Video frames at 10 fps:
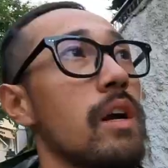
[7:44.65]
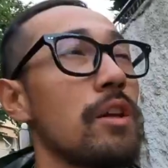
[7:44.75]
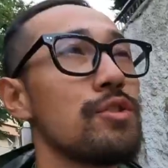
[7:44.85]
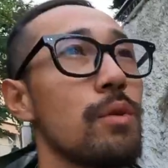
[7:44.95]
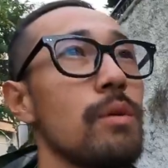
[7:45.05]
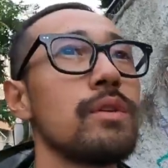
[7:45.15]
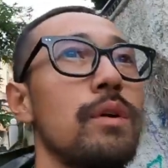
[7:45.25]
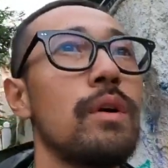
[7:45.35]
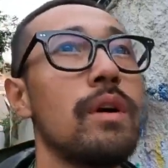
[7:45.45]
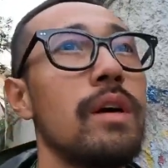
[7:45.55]

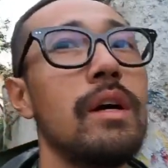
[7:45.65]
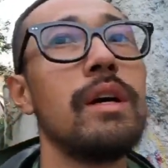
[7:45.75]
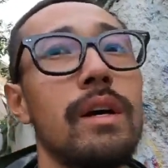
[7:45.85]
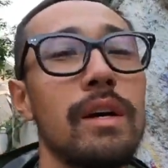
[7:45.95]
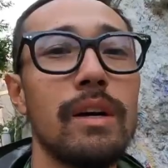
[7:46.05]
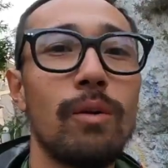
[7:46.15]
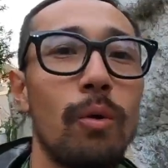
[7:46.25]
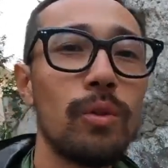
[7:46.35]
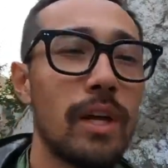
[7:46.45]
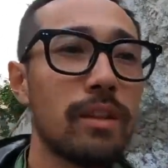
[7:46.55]
간지러워서
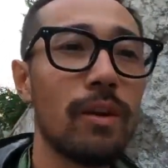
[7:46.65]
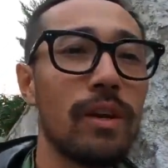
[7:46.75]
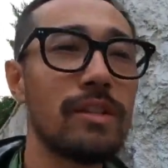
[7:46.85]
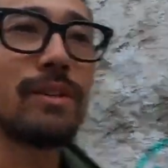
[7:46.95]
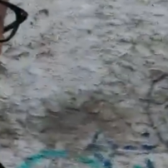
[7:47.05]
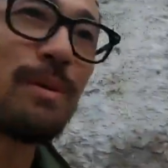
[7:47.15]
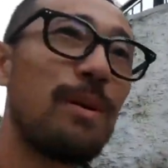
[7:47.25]
혼났네 요 지금